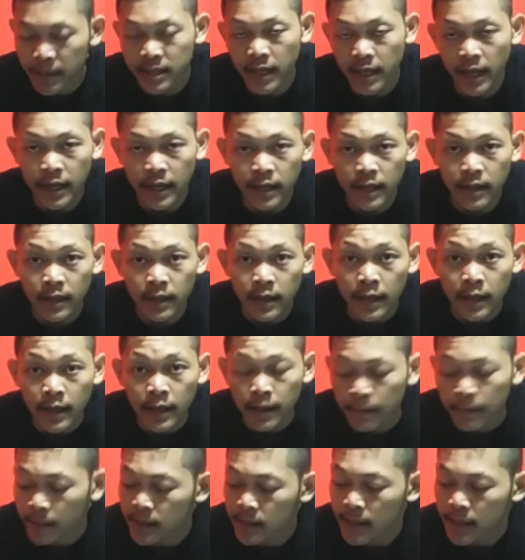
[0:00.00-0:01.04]
bisa
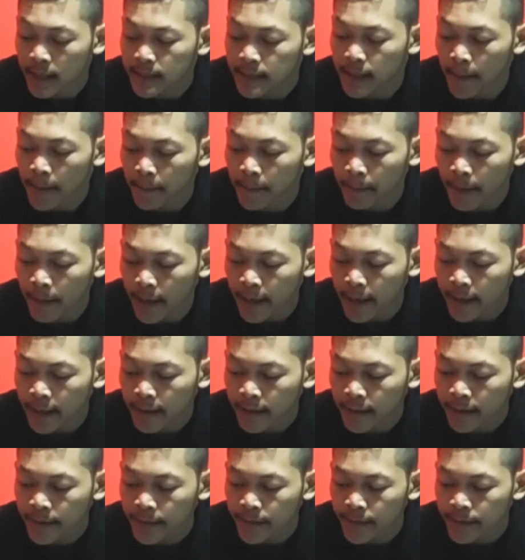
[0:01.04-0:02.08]
bisa
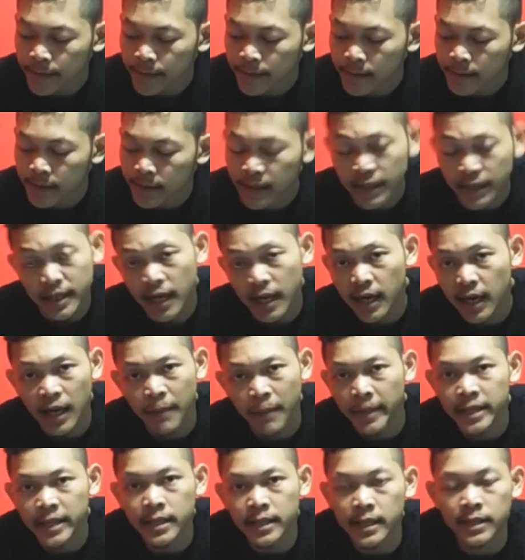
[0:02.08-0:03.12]
sampai sekitar 6
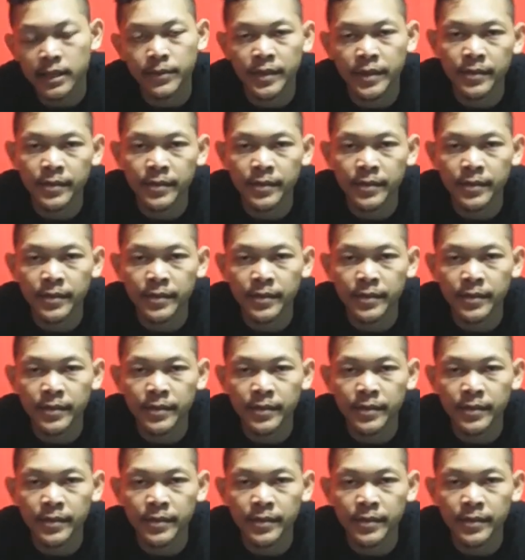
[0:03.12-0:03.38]
meter.